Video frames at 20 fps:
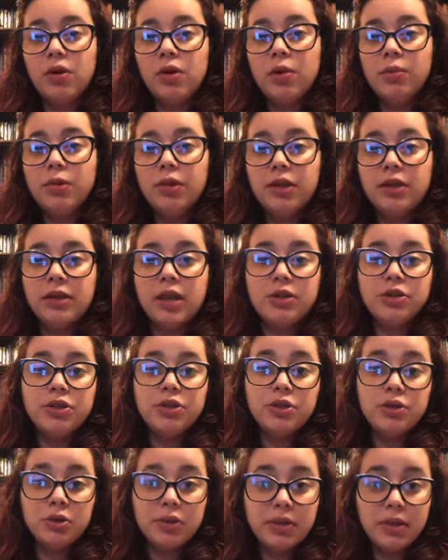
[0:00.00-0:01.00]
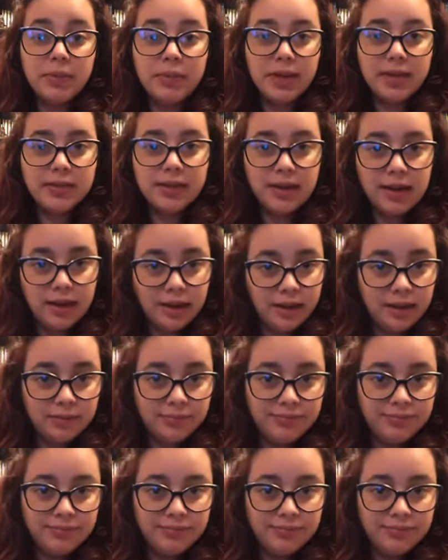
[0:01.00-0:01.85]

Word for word: comunidade surda brasileira.